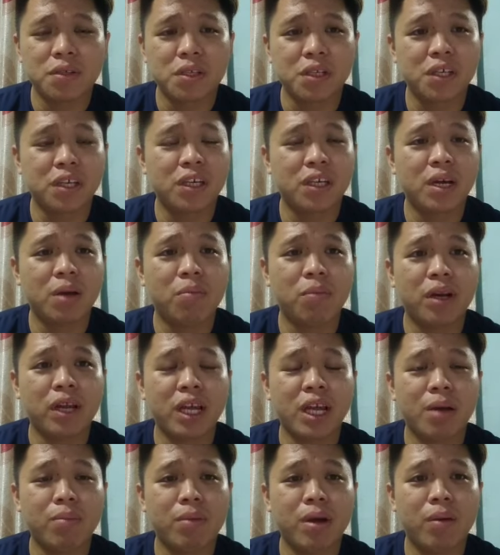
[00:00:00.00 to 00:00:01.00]
sehingga
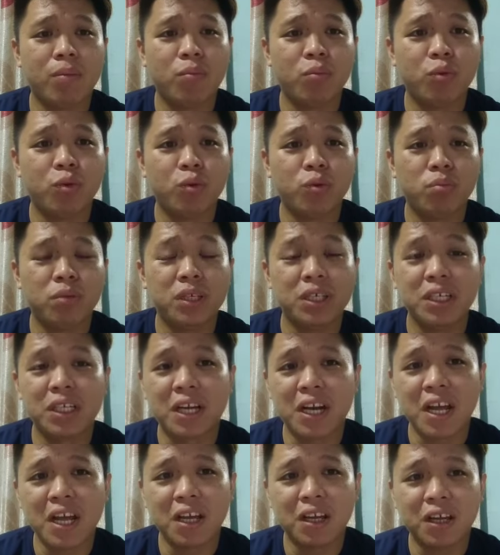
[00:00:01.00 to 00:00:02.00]
mereka mampu
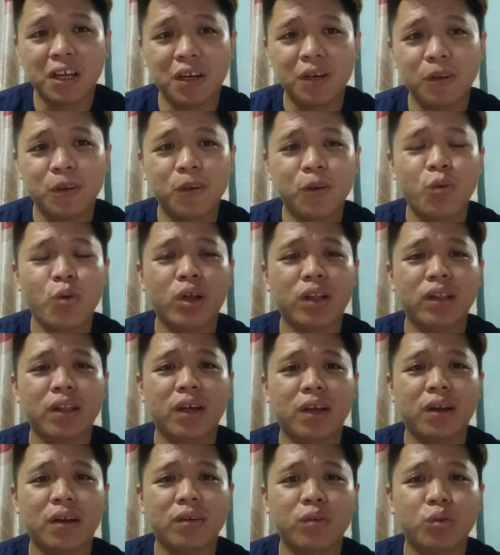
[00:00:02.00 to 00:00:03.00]
mengerahkan
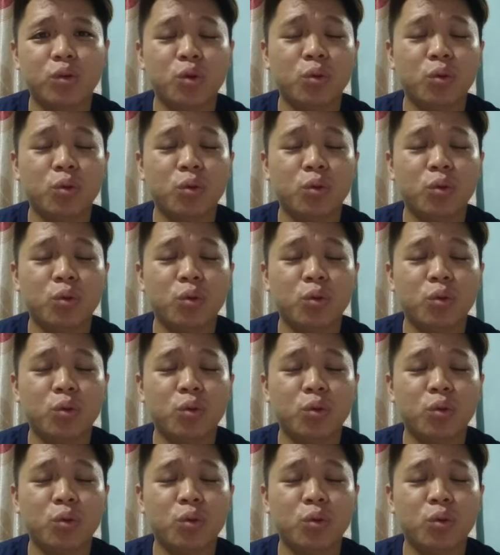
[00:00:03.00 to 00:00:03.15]
kekuatan